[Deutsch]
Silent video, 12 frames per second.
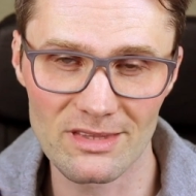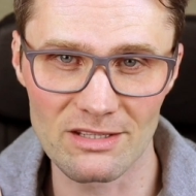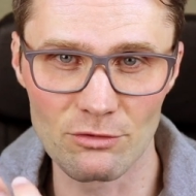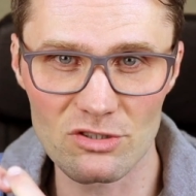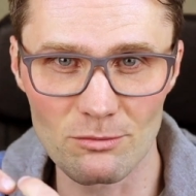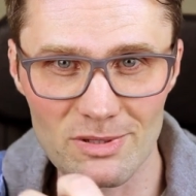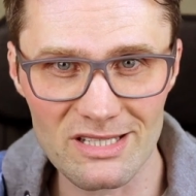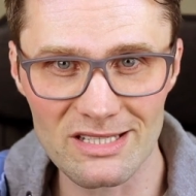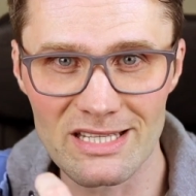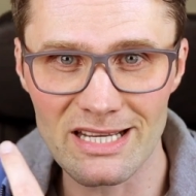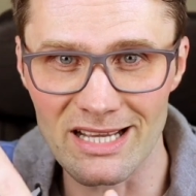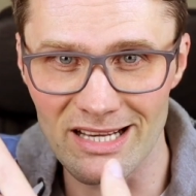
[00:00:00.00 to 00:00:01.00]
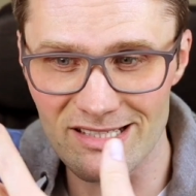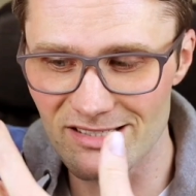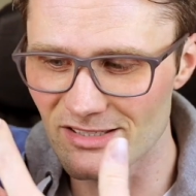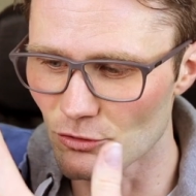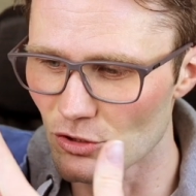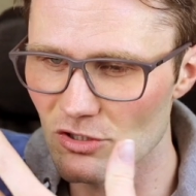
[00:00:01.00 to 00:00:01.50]
Die wird so ein bisschen dicker. Das
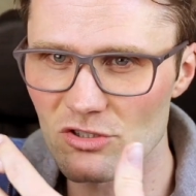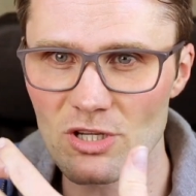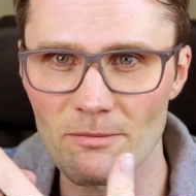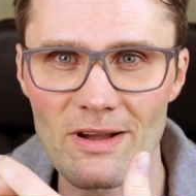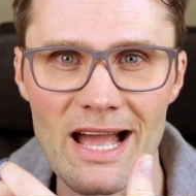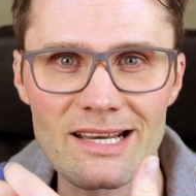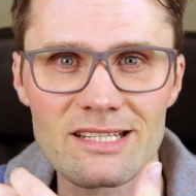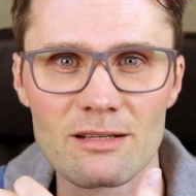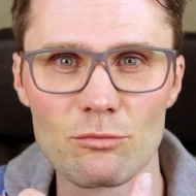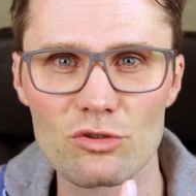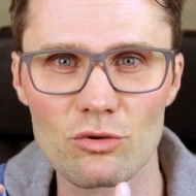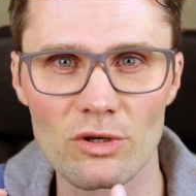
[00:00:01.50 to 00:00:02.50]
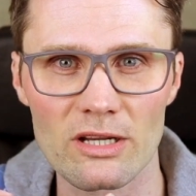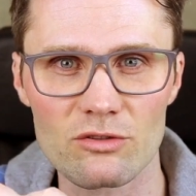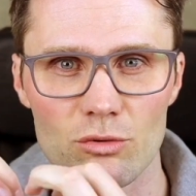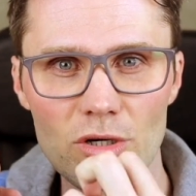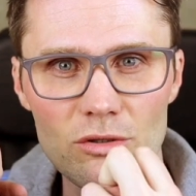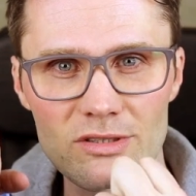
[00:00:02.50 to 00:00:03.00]
ist so eine zopfartige
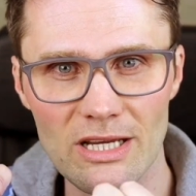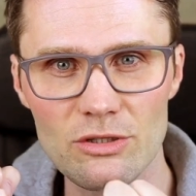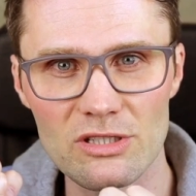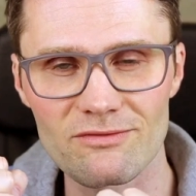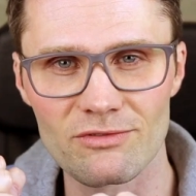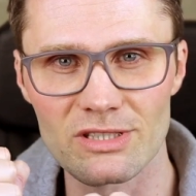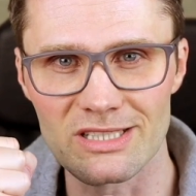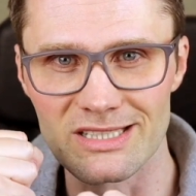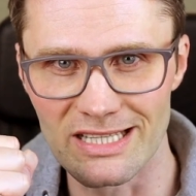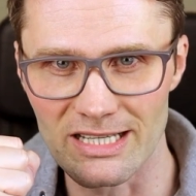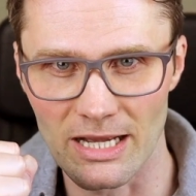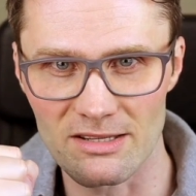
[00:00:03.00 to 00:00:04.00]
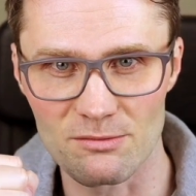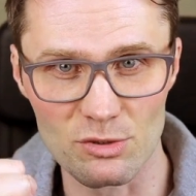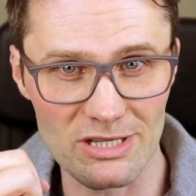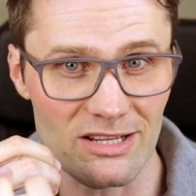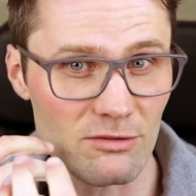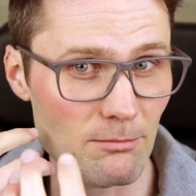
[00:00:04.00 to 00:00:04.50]
Muskulatur und dadurch wird die dicker. Es
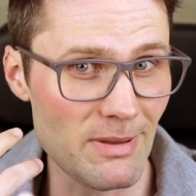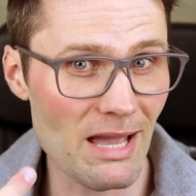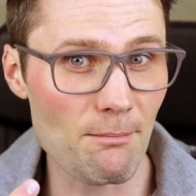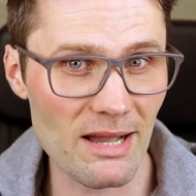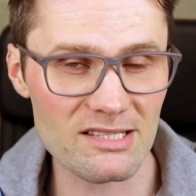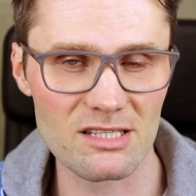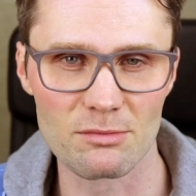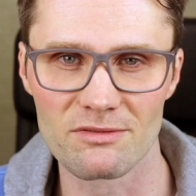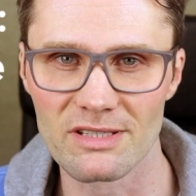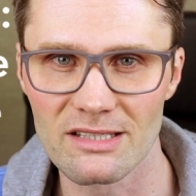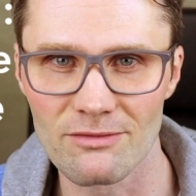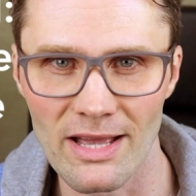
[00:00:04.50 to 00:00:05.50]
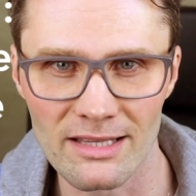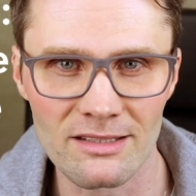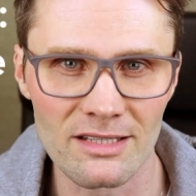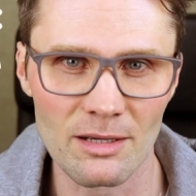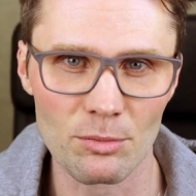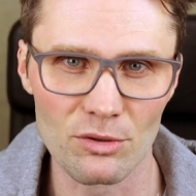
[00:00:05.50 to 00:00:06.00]
muss also mehr Masse bewegt werden
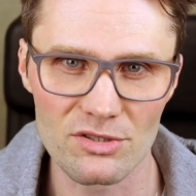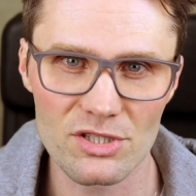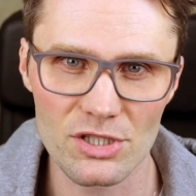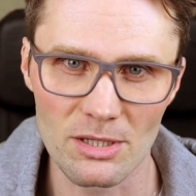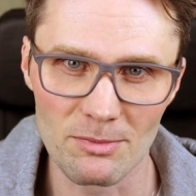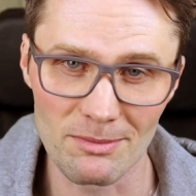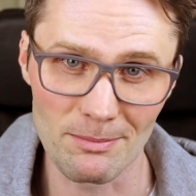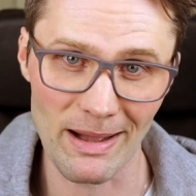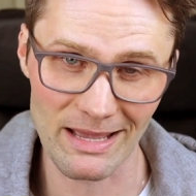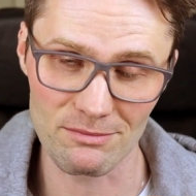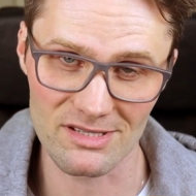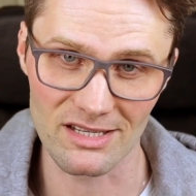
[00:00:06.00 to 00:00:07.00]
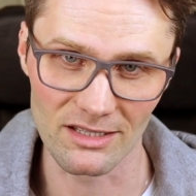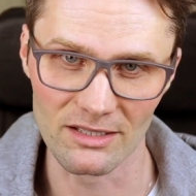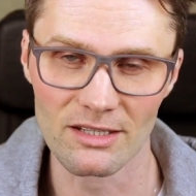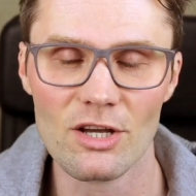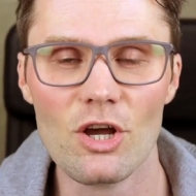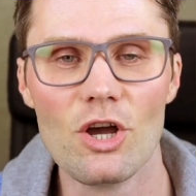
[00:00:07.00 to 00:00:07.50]
in der Bruststimme beim Singen.